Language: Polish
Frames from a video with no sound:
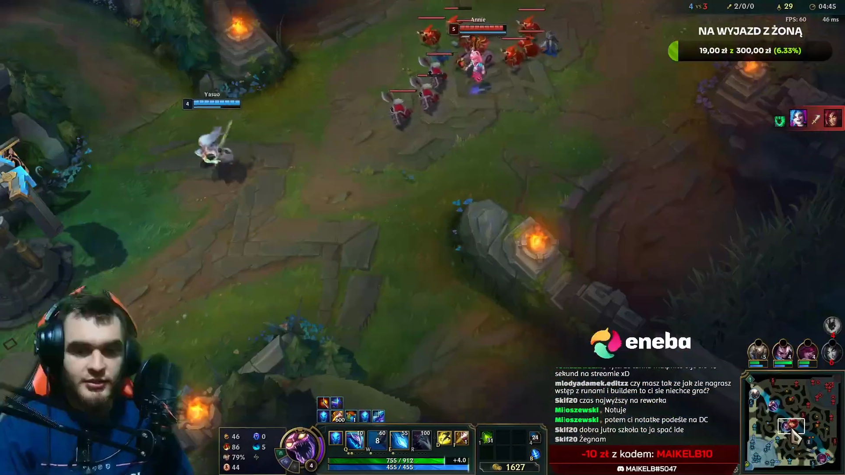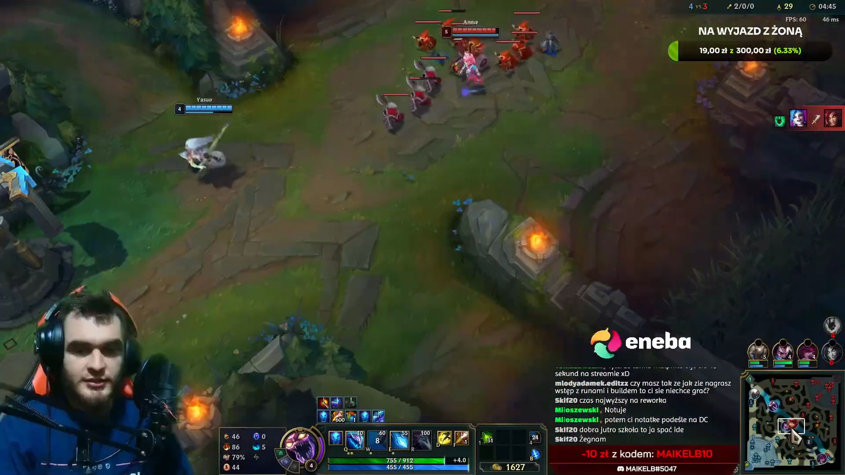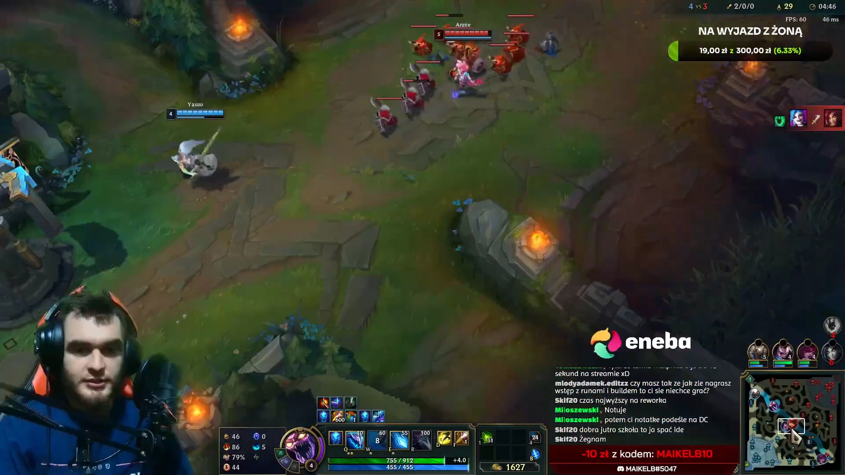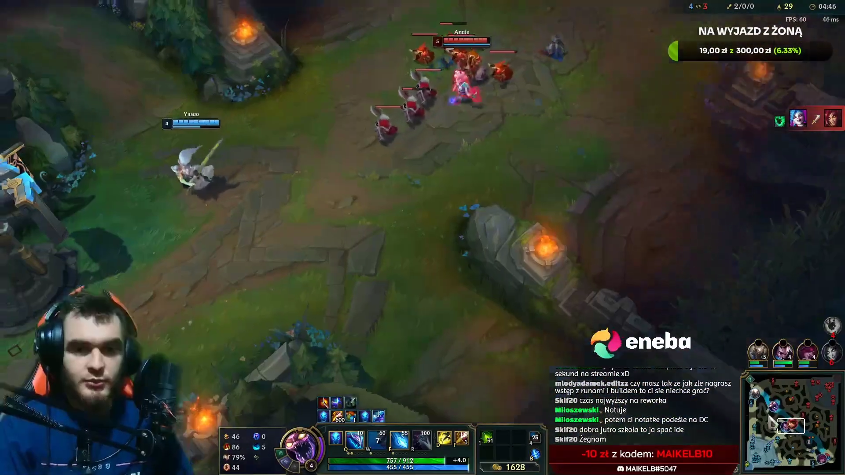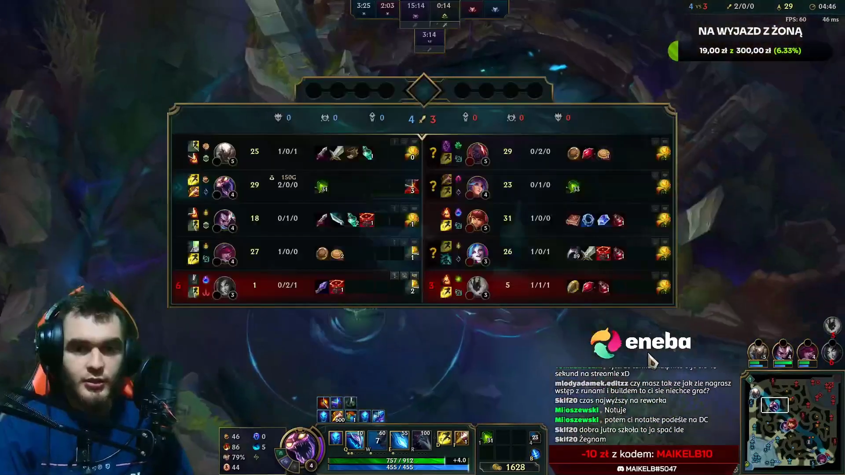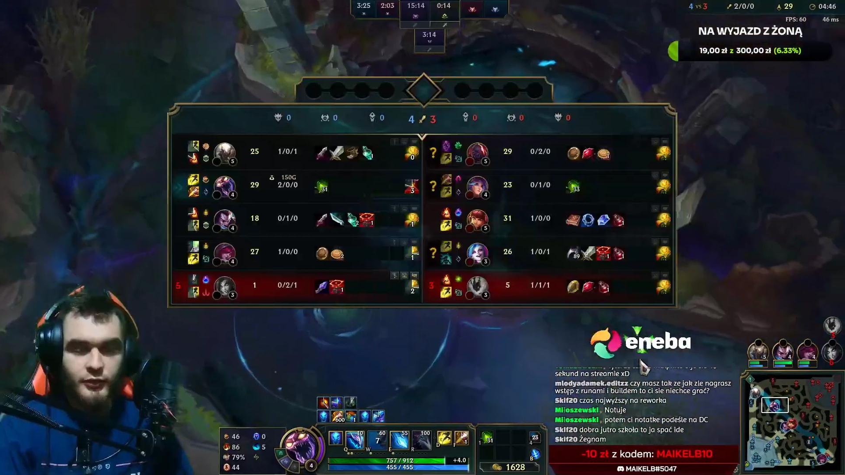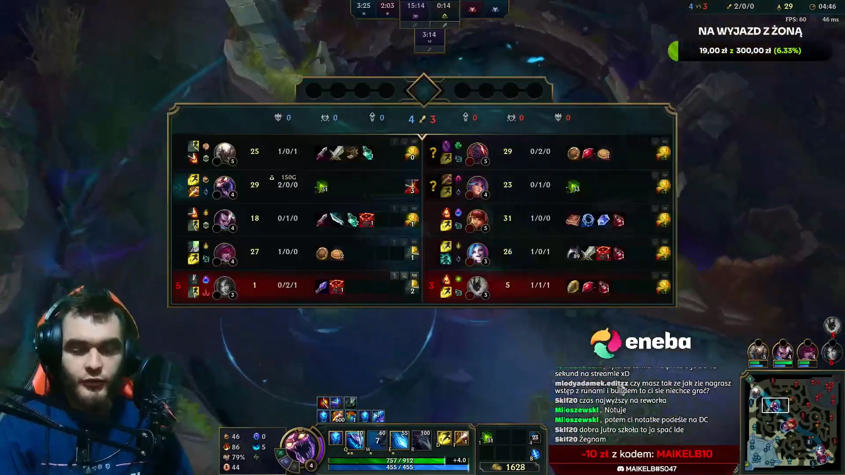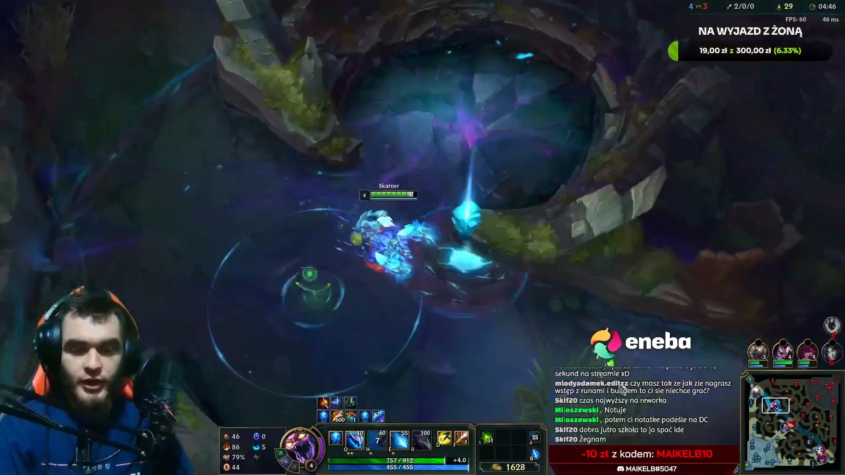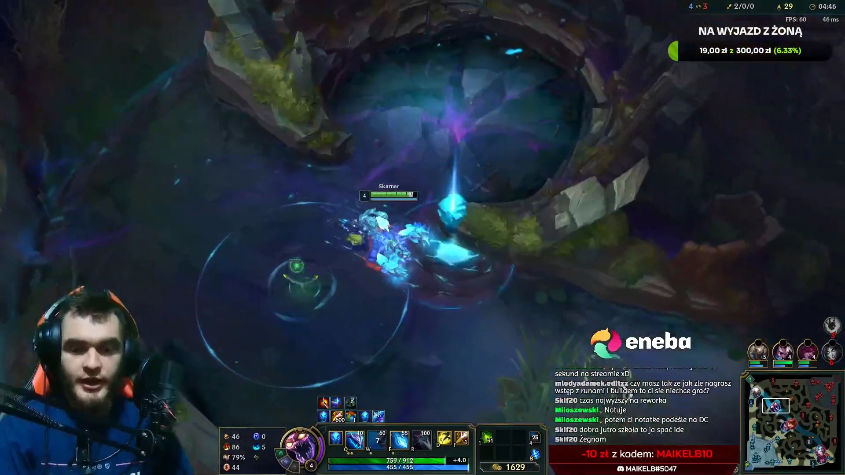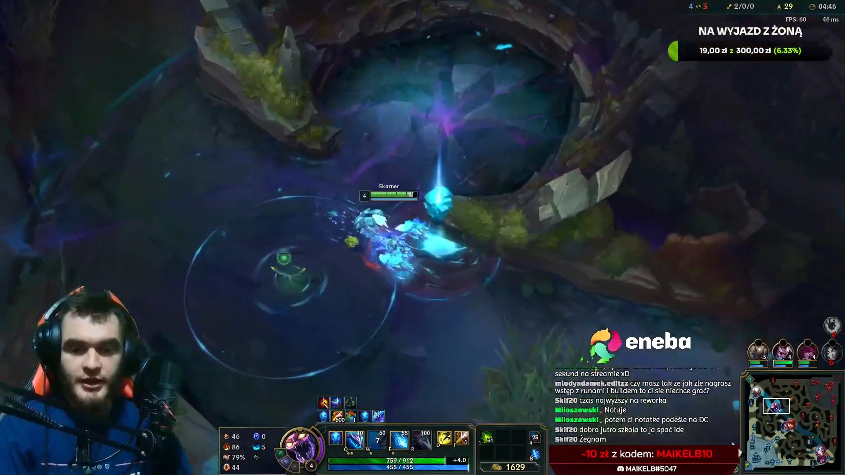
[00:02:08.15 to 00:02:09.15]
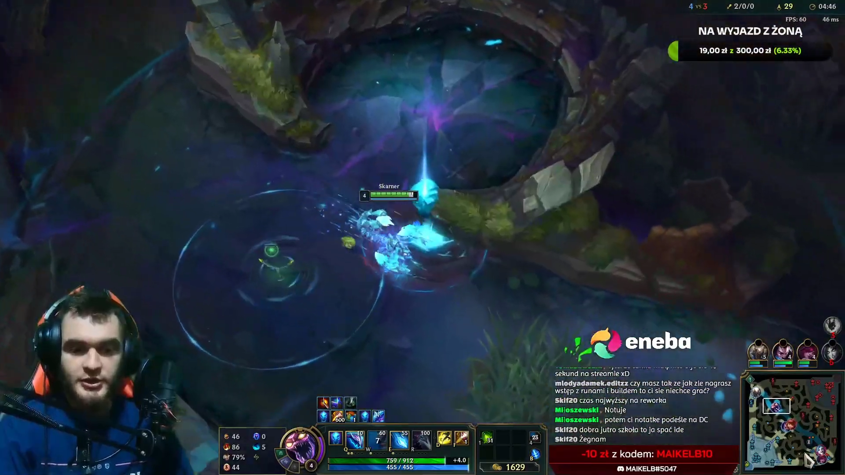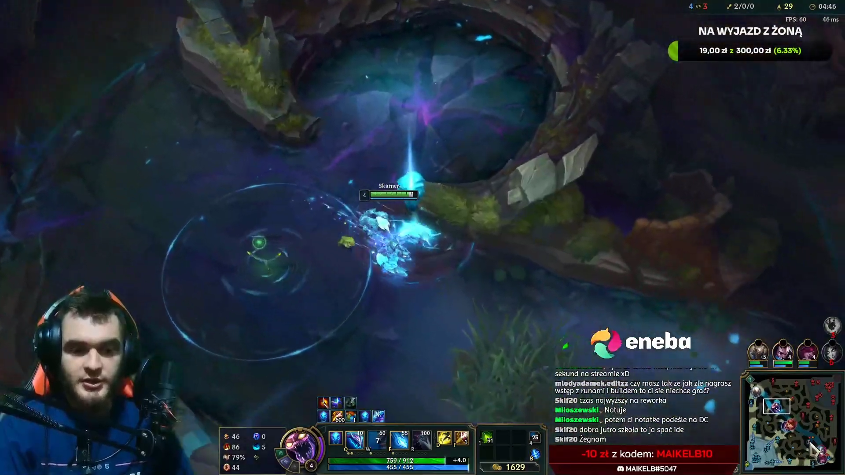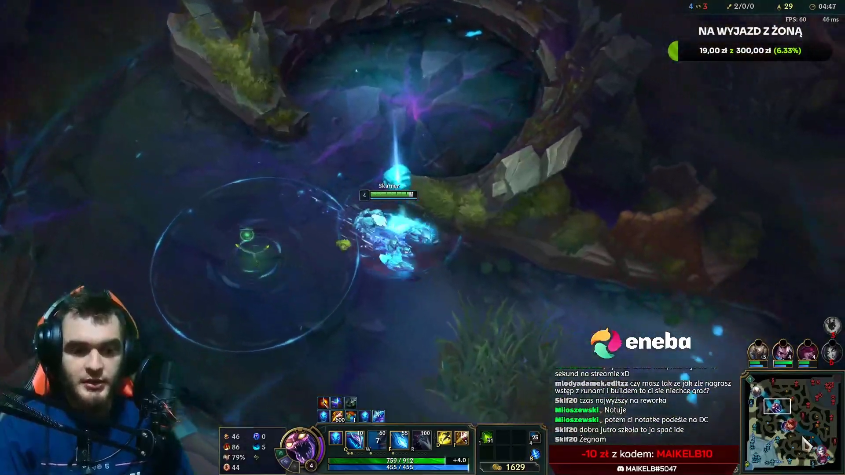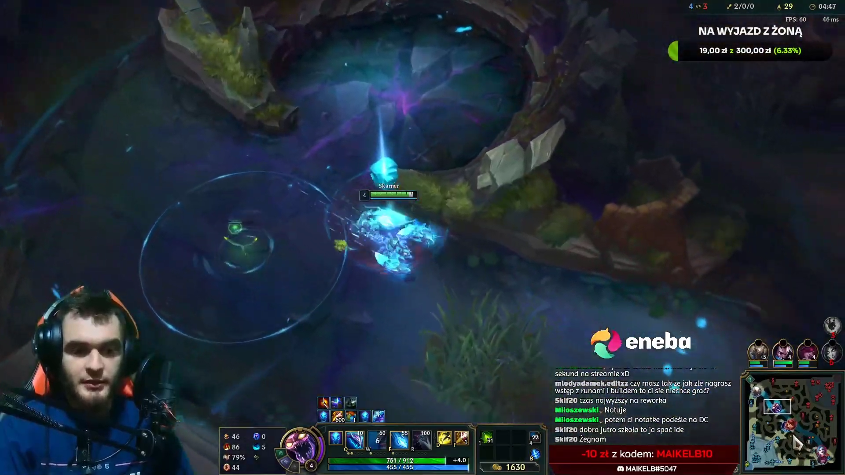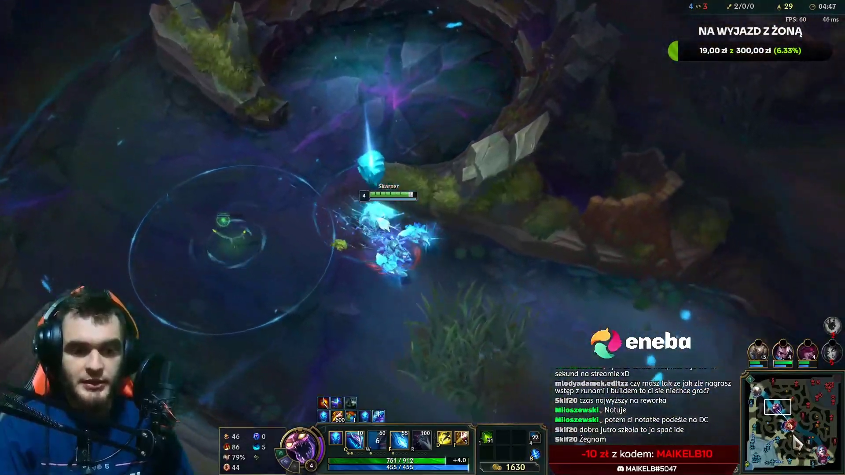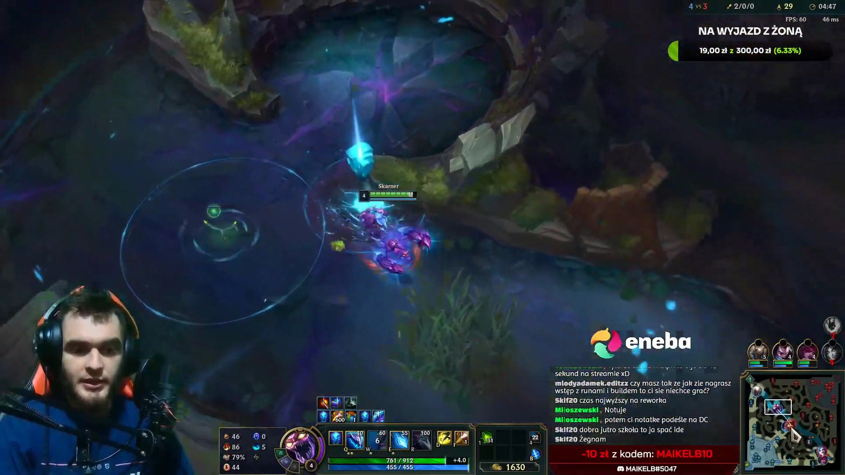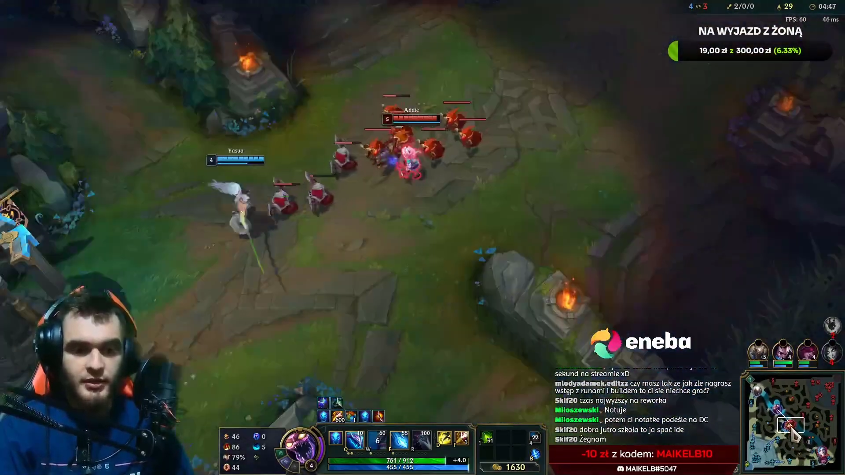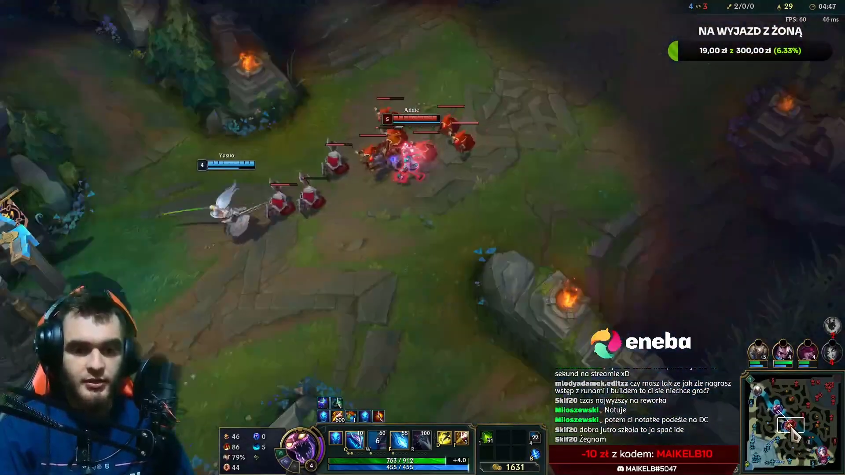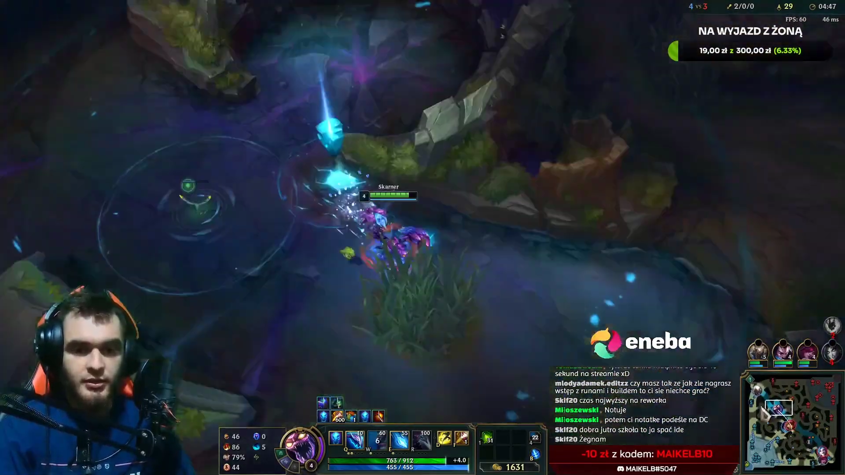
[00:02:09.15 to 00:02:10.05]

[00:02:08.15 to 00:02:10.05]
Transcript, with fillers: to jest Warp. Ej, idziemy na midę.